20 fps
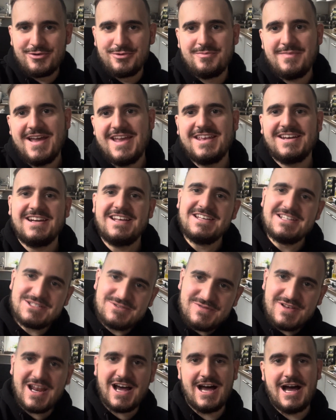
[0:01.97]
Romanian
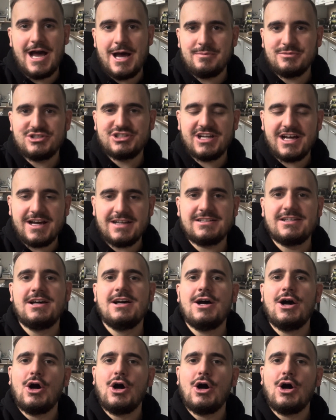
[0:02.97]
ist wieder am Start